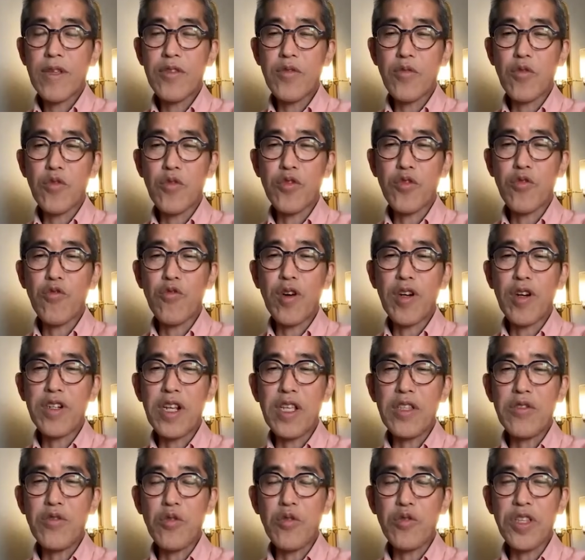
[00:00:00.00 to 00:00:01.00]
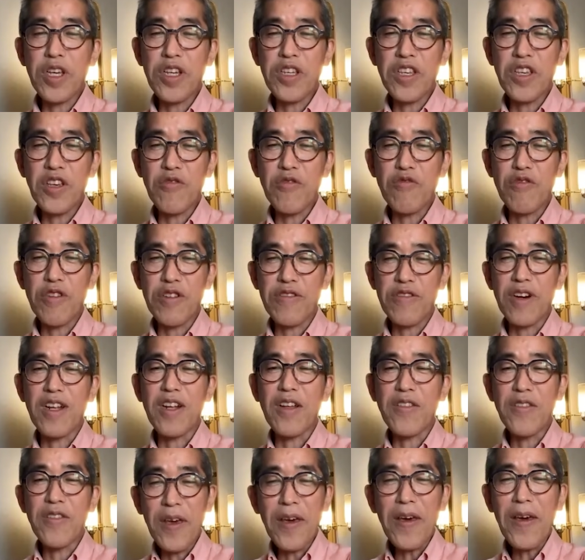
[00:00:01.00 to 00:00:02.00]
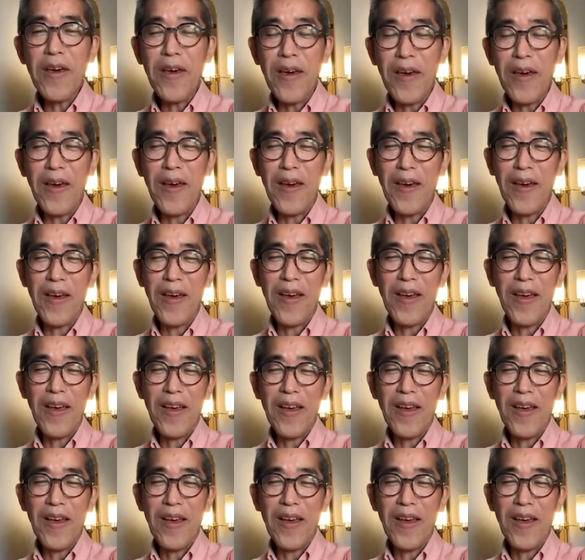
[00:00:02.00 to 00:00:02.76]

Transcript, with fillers: 少なくとも壁そをこは超え連る続と、的に増えるからね。だか